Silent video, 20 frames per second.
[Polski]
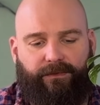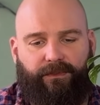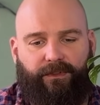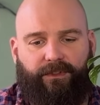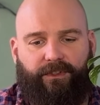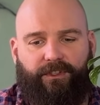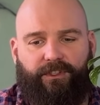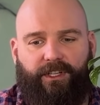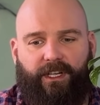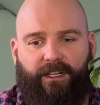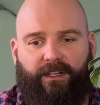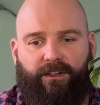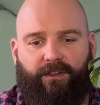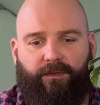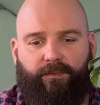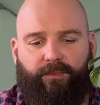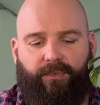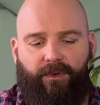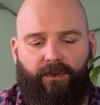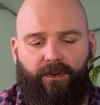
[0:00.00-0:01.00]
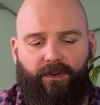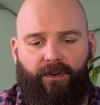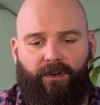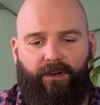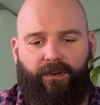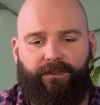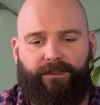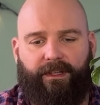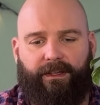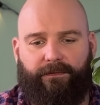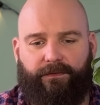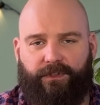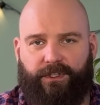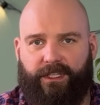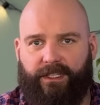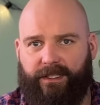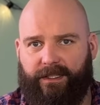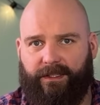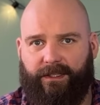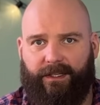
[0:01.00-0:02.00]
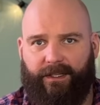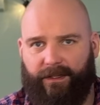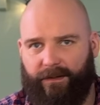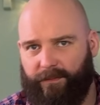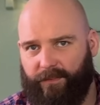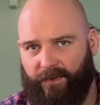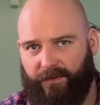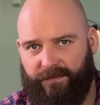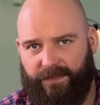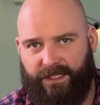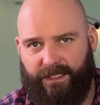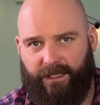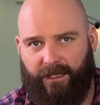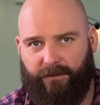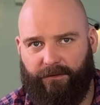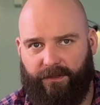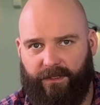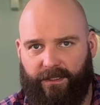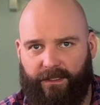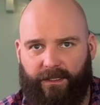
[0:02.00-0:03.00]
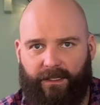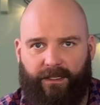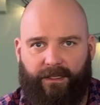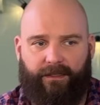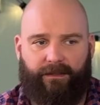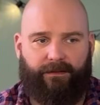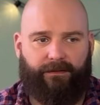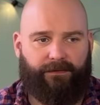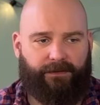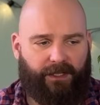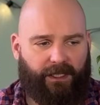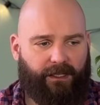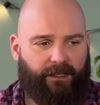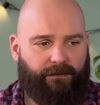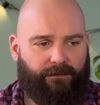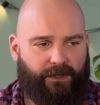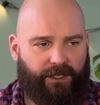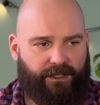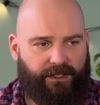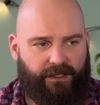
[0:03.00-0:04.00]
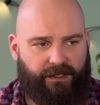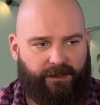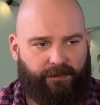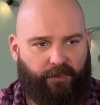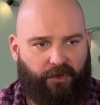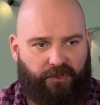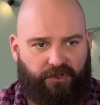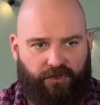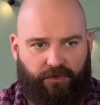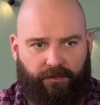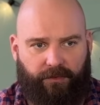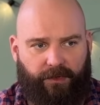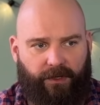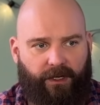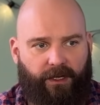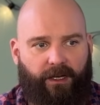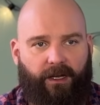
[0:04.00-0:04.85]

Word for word: do niczego, bo one wszystkie powstały w taki właśnie sposób.